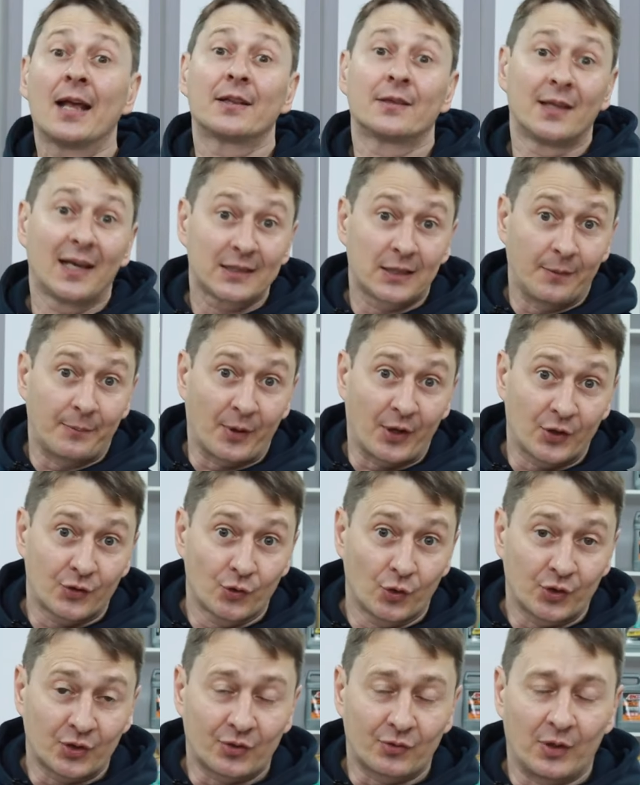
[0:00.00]
Даты
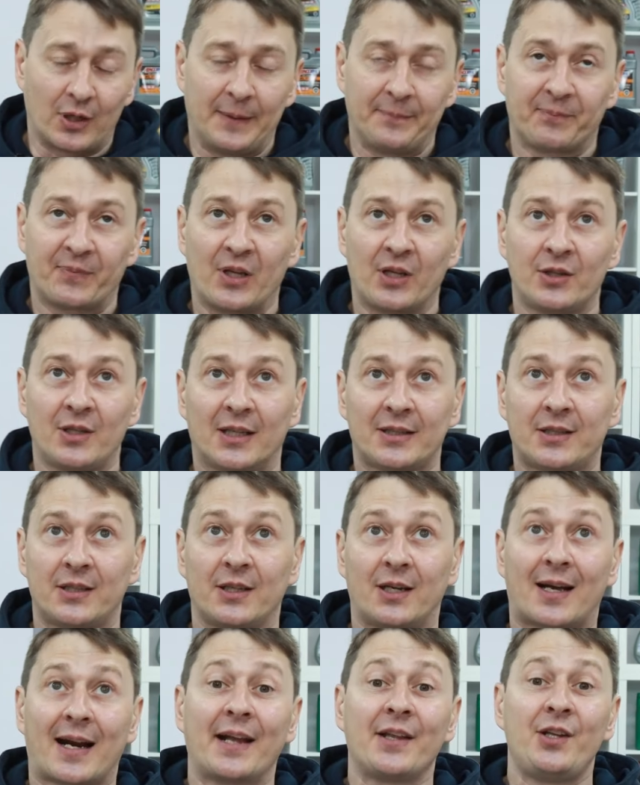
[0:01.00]
производства и даты
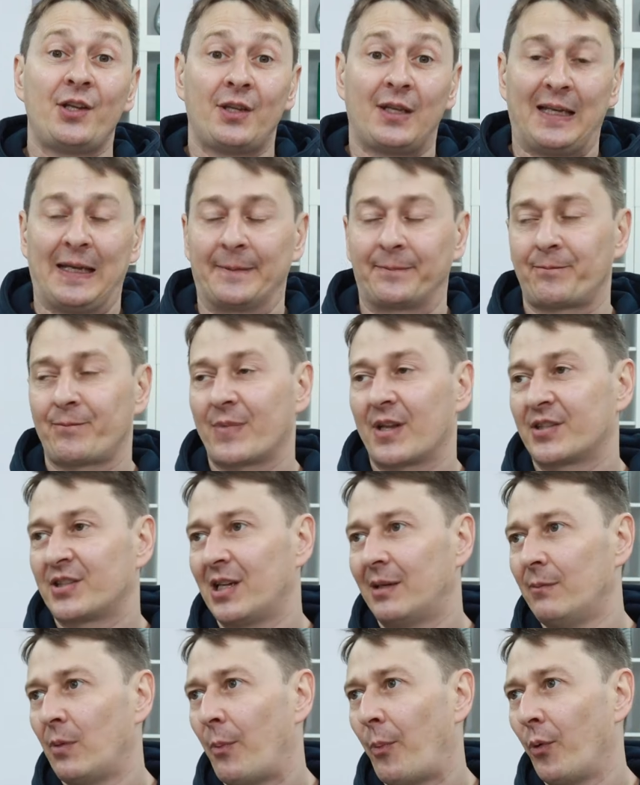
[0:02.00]
хранения
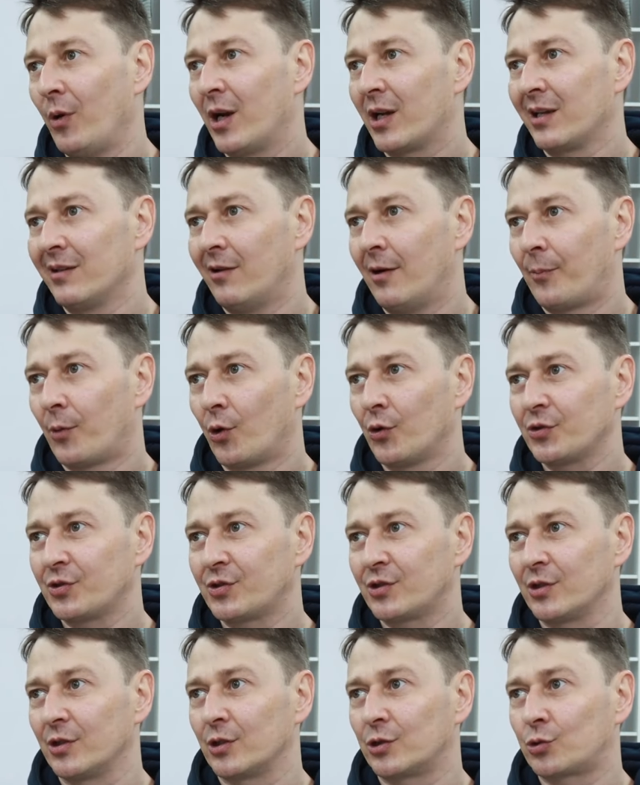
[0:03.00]
Самый популярный
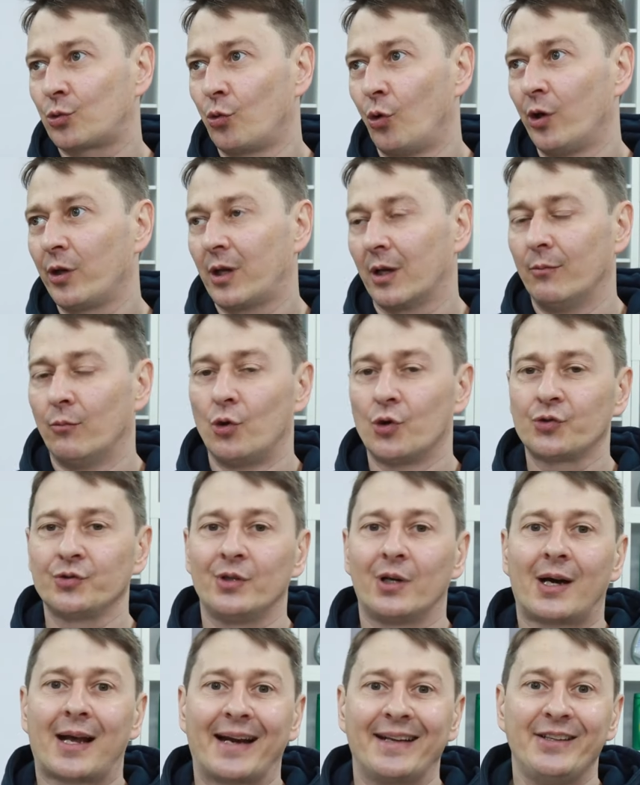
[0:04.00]
вопрос, э, сколько
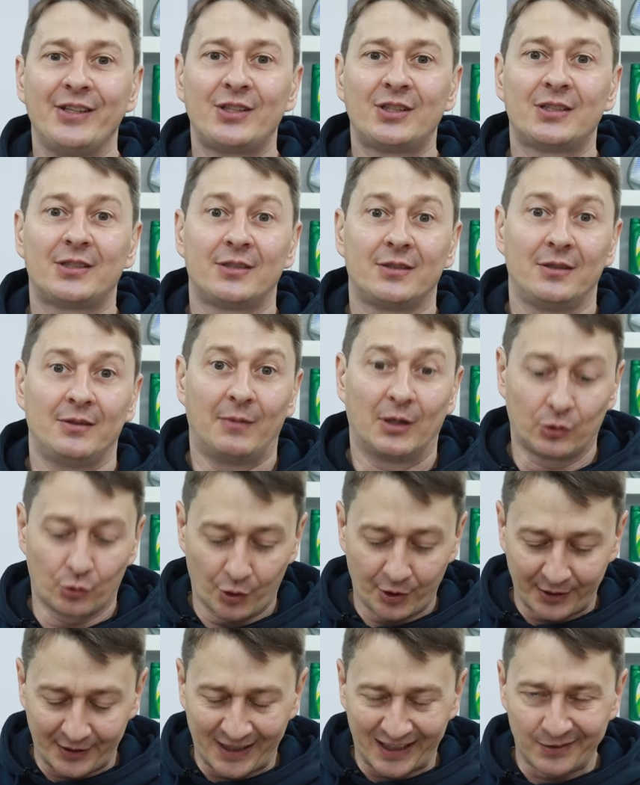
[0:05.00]
можно хранить
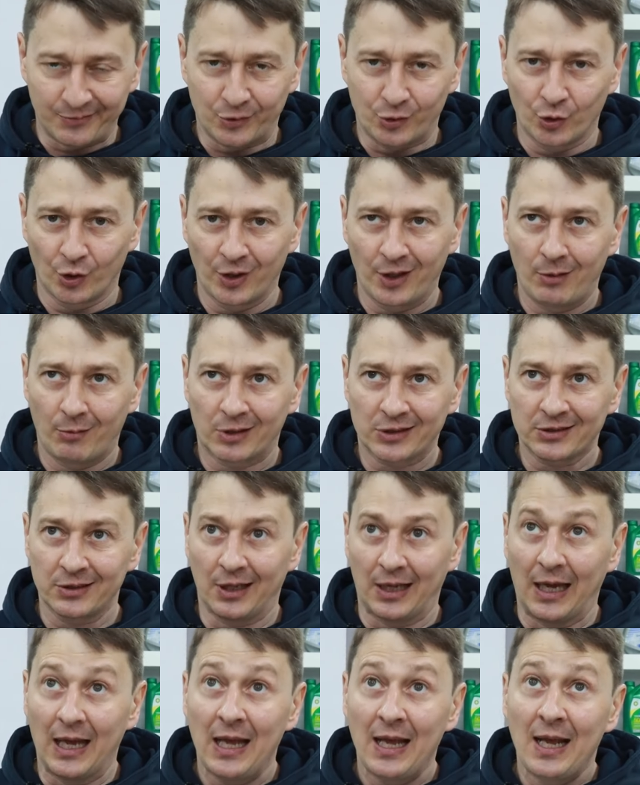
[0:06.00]
моторы, трансмиссионные
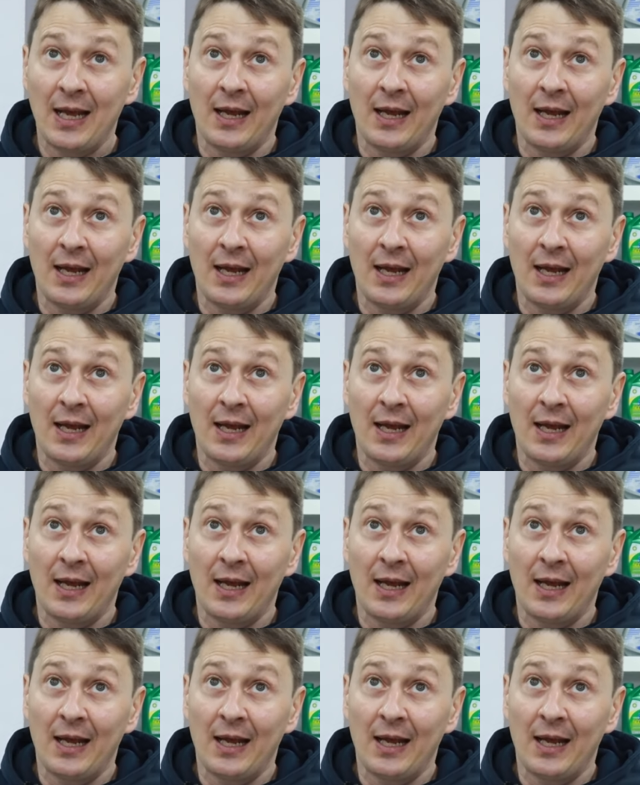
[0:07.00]
масла.